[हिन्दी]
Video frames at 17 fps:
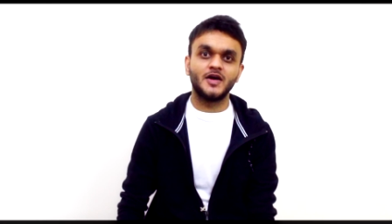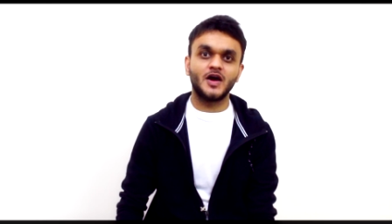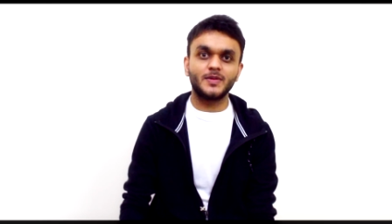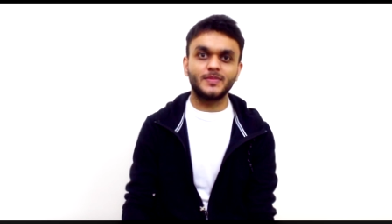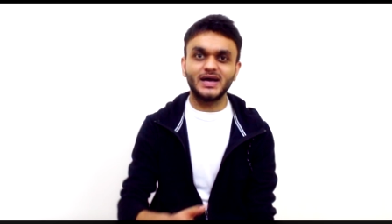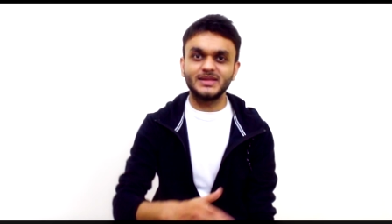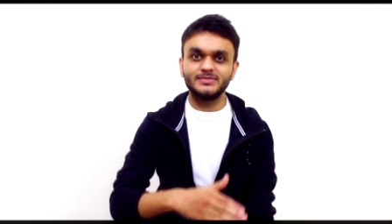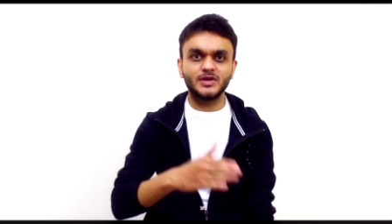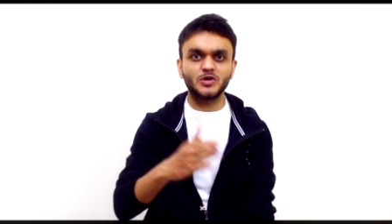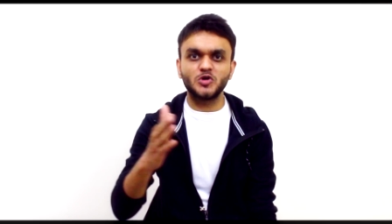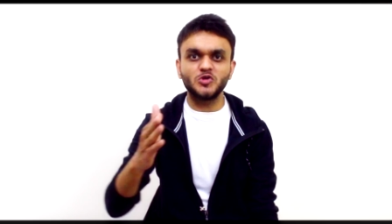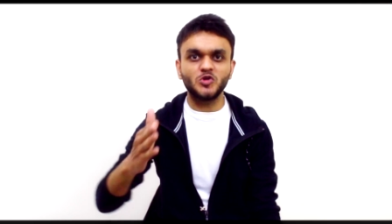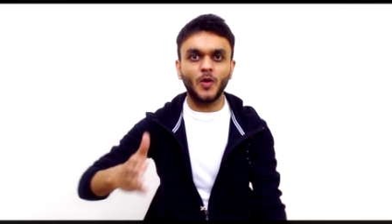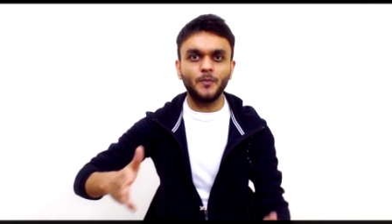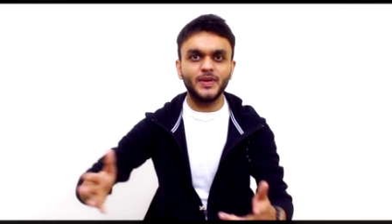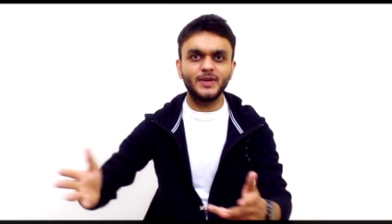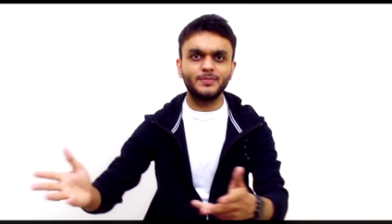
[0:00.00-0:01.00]
और बाद में कोई
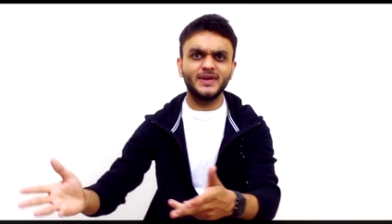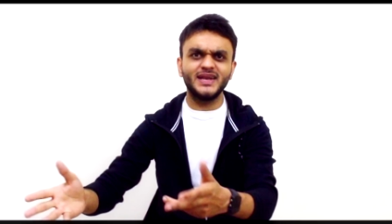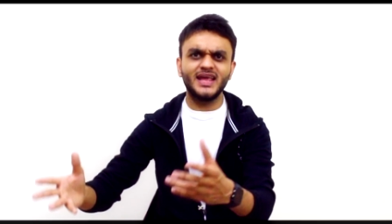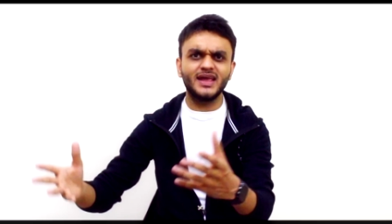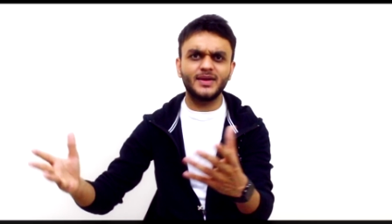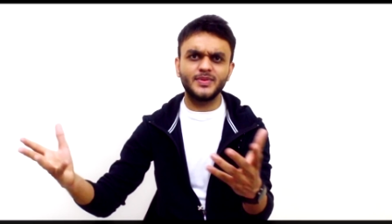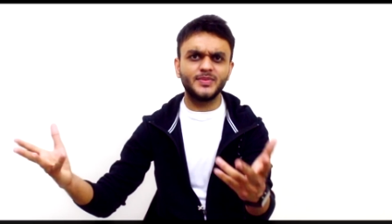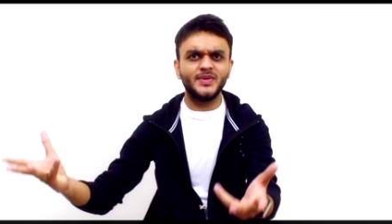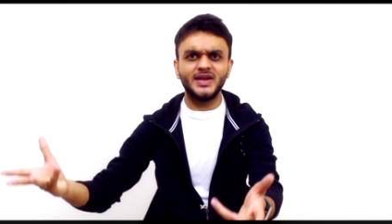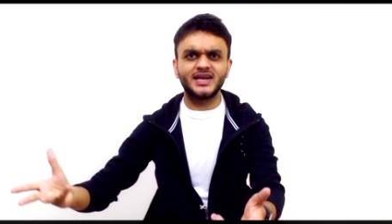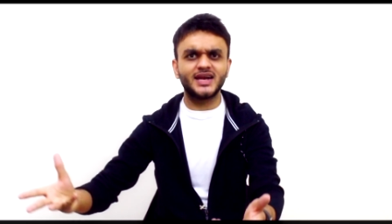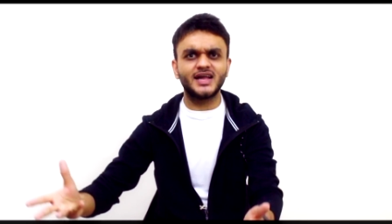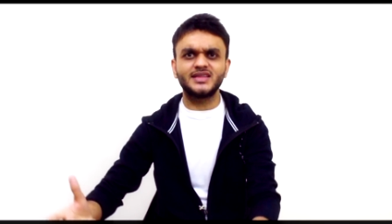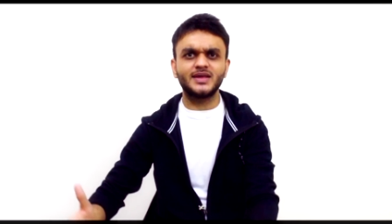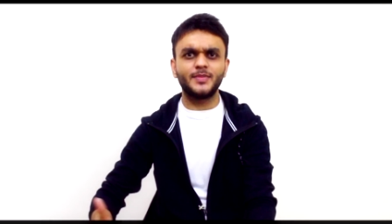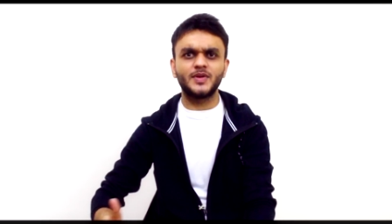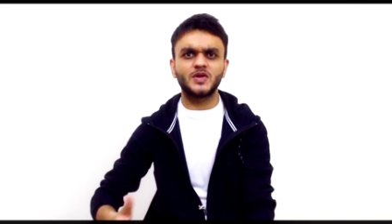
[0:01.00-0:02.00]
टॉपिक भी नहीं अभी मिल
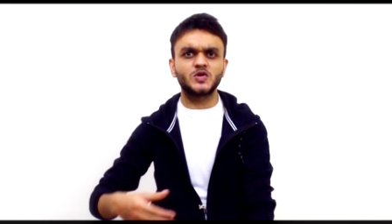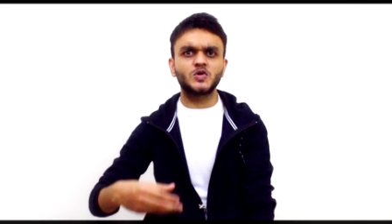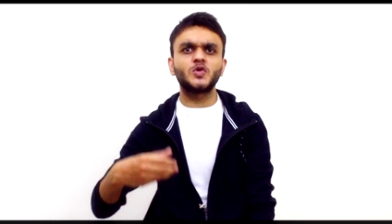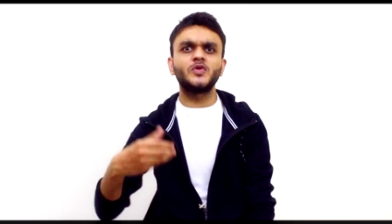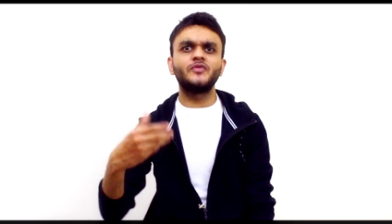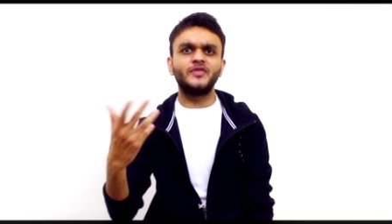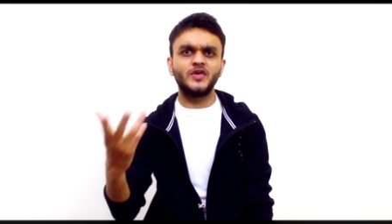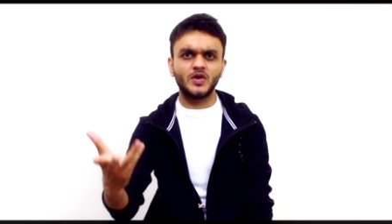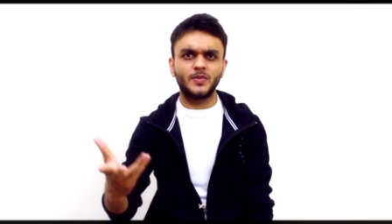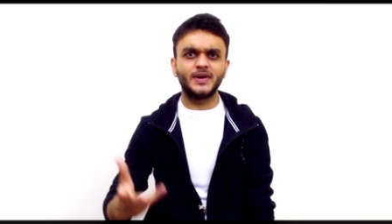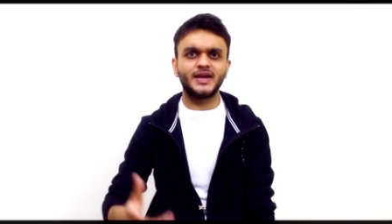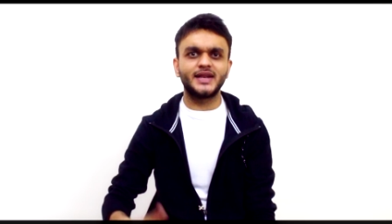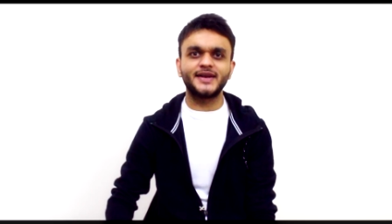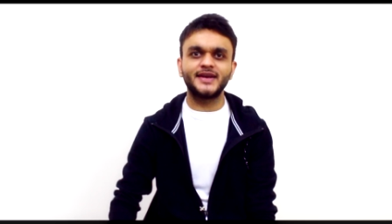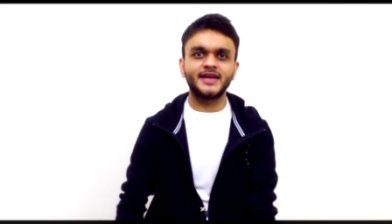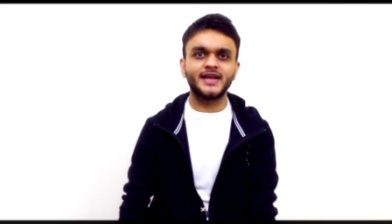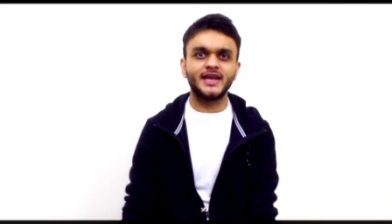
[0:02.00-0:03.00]
रहा था मेरे को कोई वीडियो
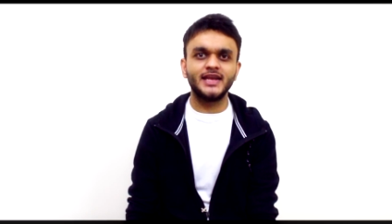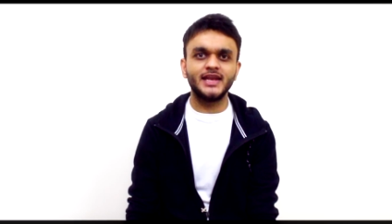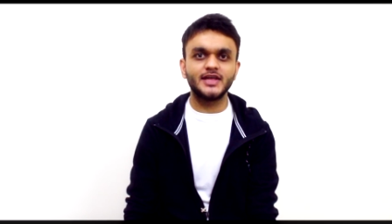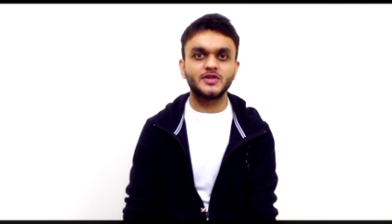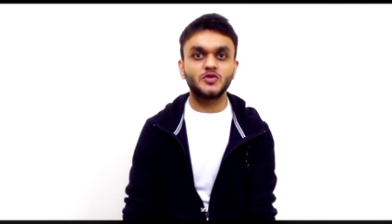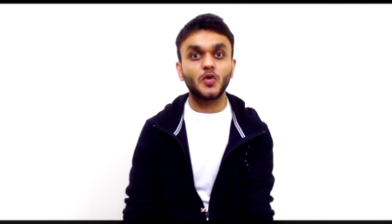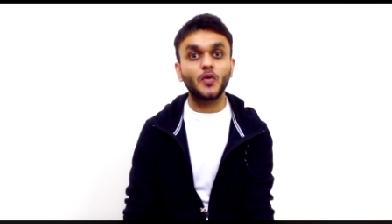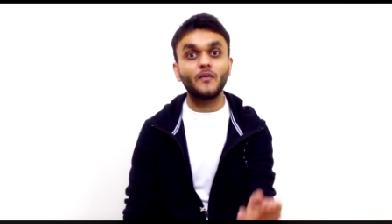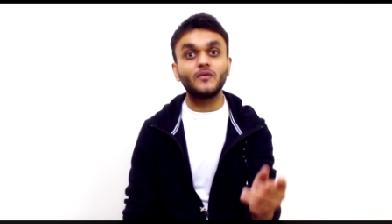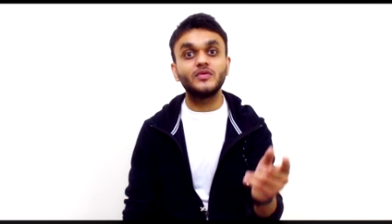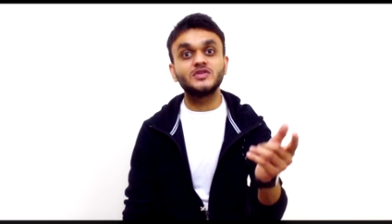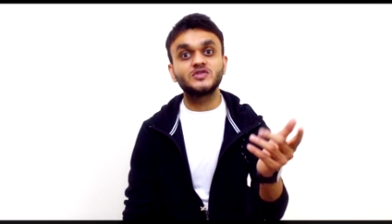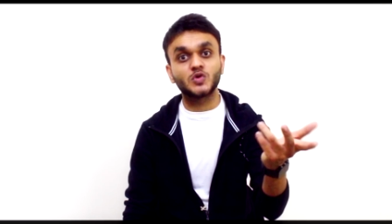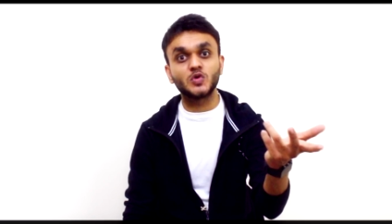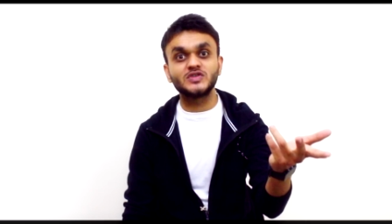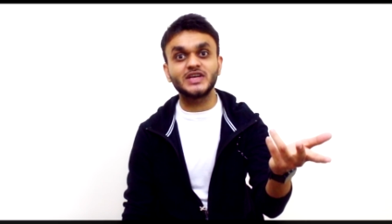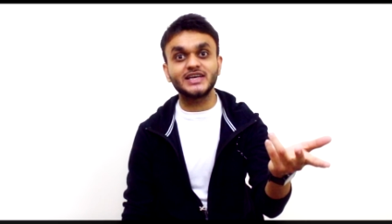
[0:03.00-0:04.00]
बनाने के लिए तो
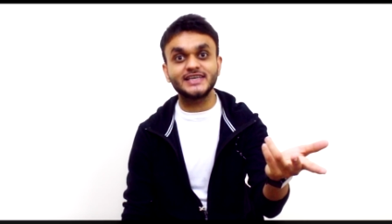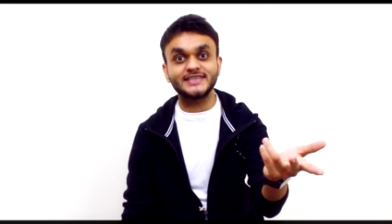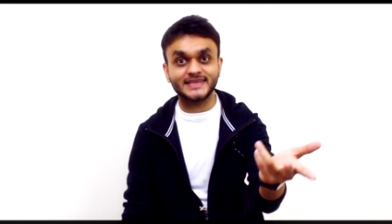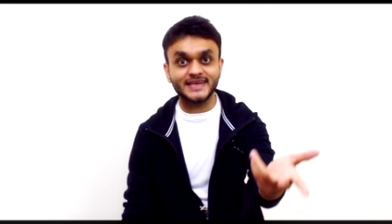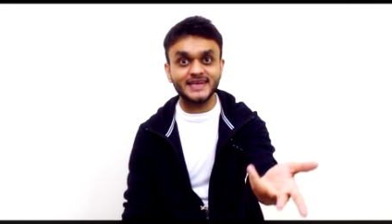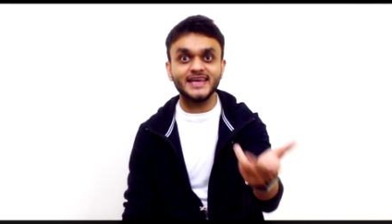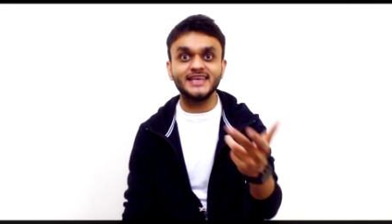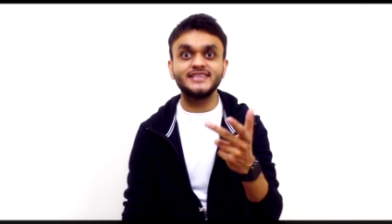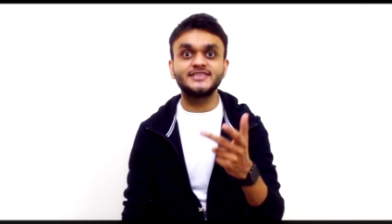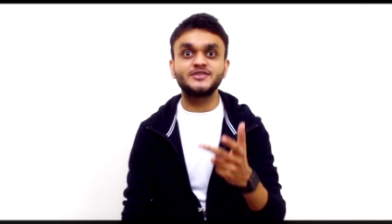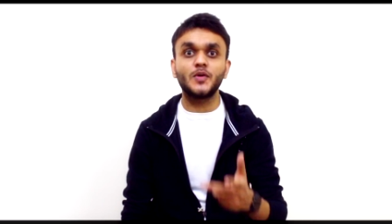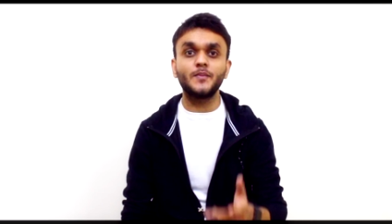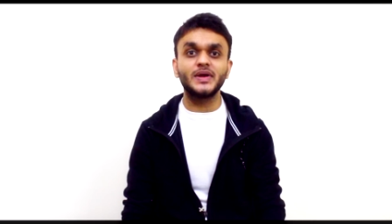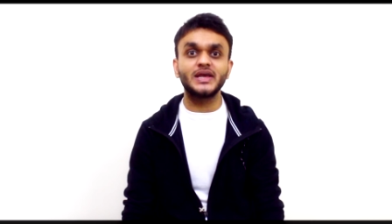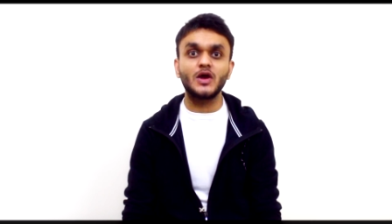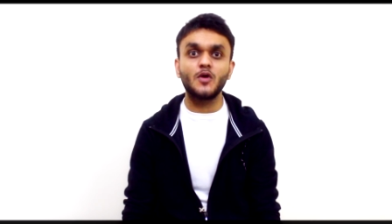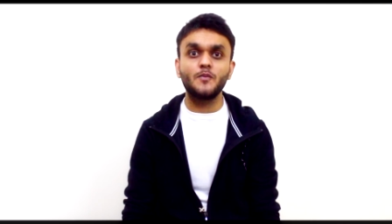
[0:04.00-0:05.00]
सोचा कि चलना इस
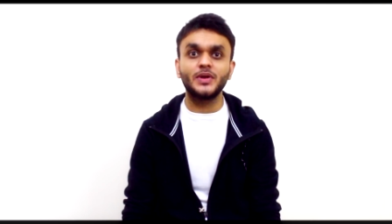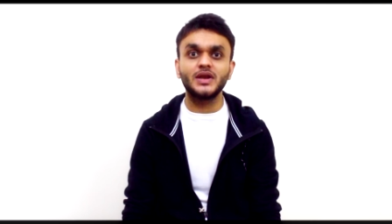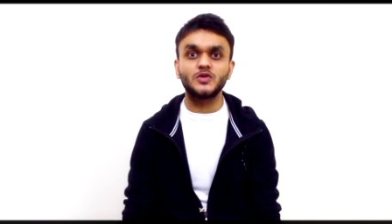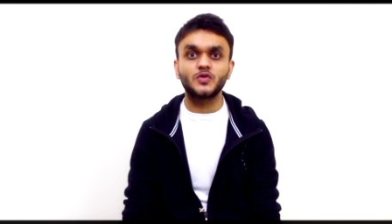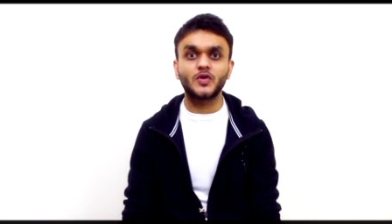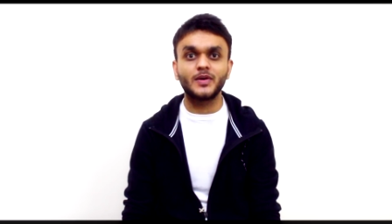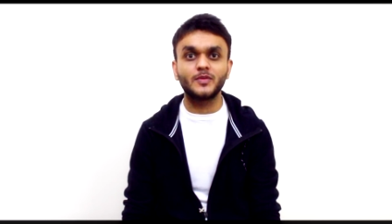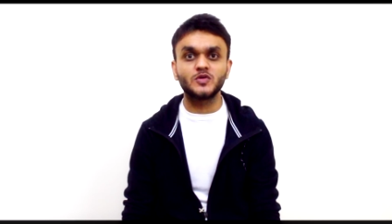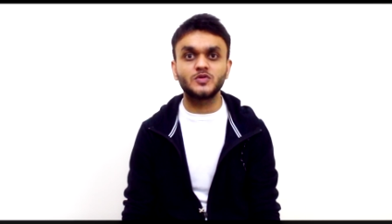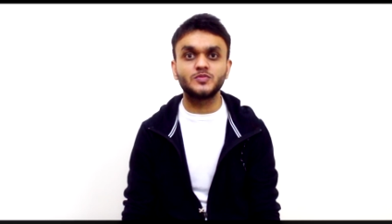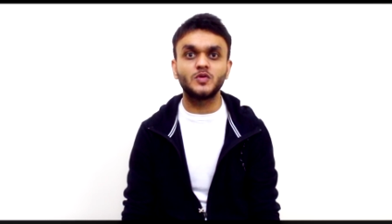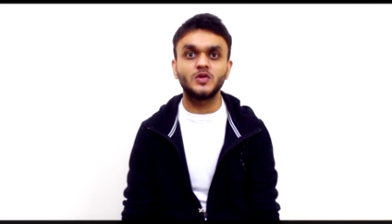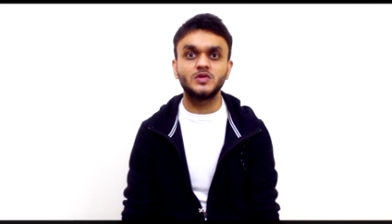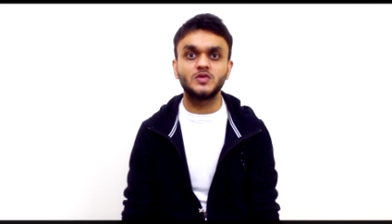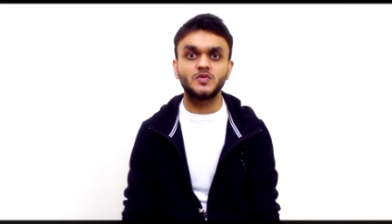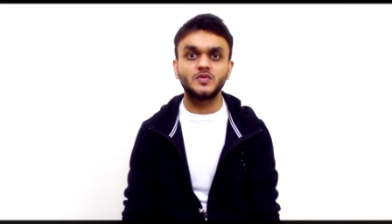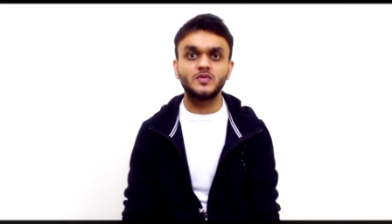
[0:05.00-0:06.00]
टॉपिक के ऊपर ही थोड़ा बहुत
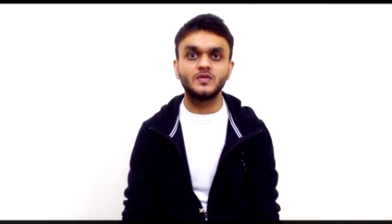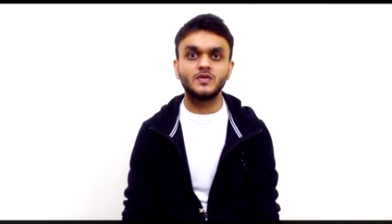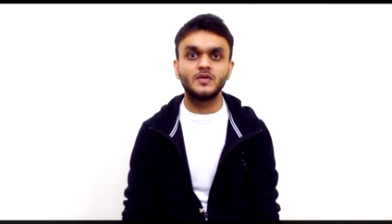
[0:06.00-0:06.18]
बोल दूँ